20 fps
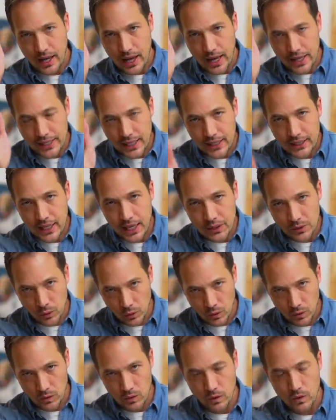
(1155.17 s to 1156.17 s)
あなた
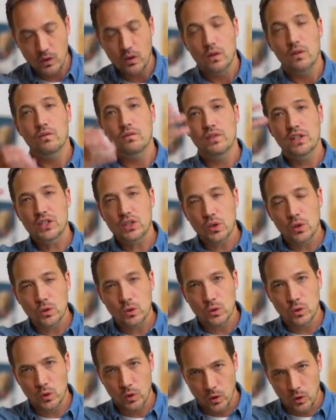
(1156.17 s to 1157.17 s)
の
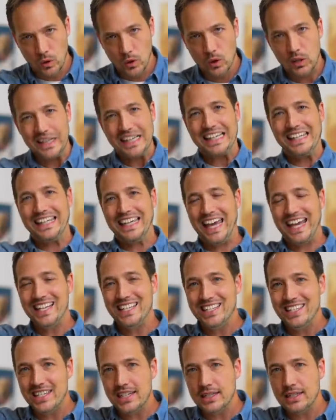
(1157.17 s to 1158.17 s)
ビジョンを
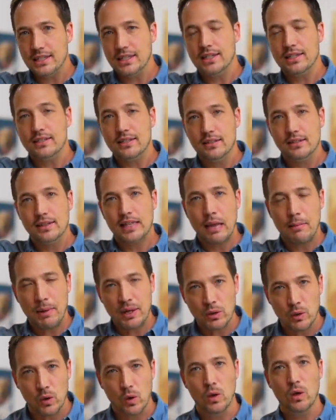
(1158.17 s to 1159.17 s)
現実にするた
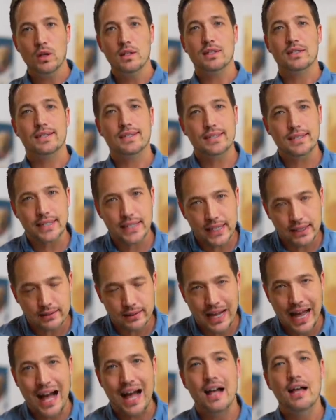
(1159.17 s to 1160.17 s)
めの
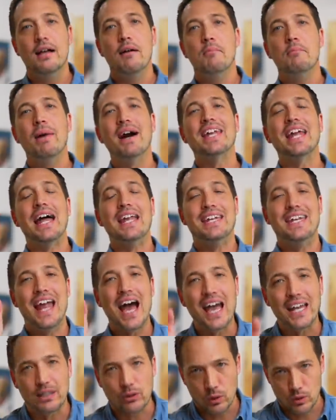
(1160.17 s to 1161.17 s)
スキルがまだ
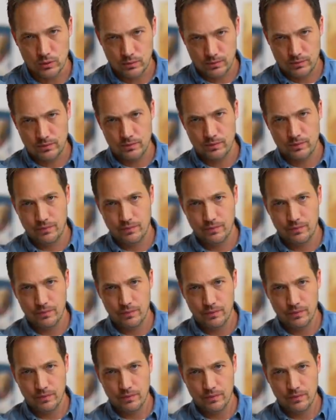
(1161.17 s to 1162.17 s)
ないと。
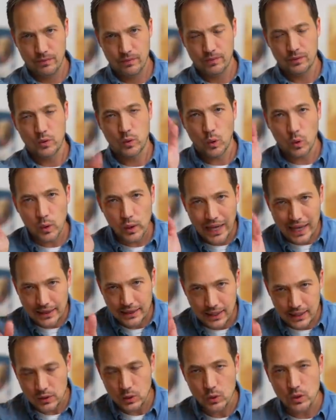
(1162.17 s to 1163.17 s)
どうやっ
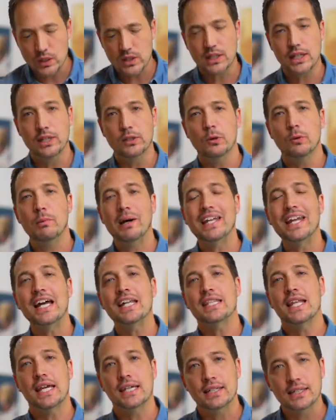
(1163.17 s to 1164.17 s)
てそのスキルを
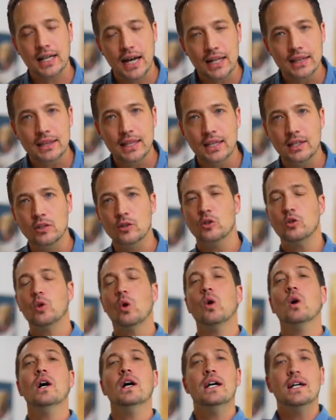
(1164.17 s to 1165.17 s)
学んでいくかっていう
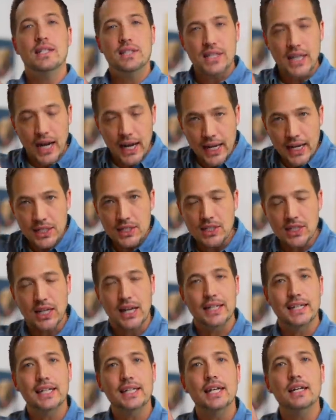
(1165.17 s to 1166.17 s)
と、チャレンジ
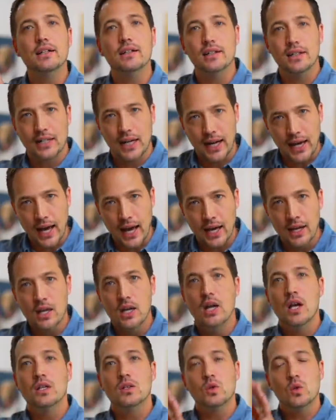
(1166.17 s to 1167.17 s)
が出てくるから、
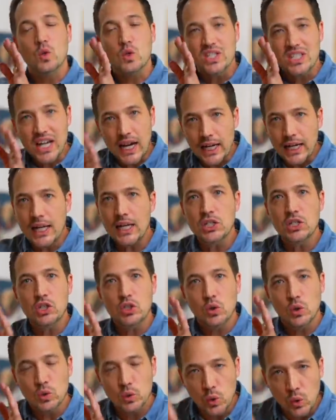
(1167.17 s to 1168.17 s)
その
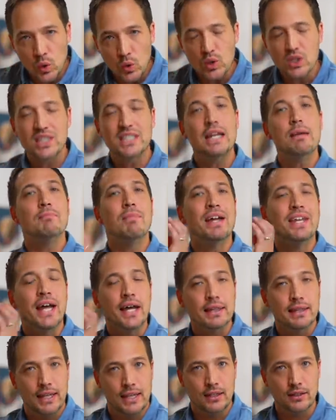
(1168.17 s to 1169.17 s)
チャレンジを通して
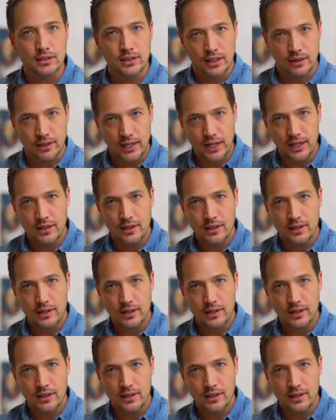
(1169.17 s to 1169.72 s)
学んでいくんだよ。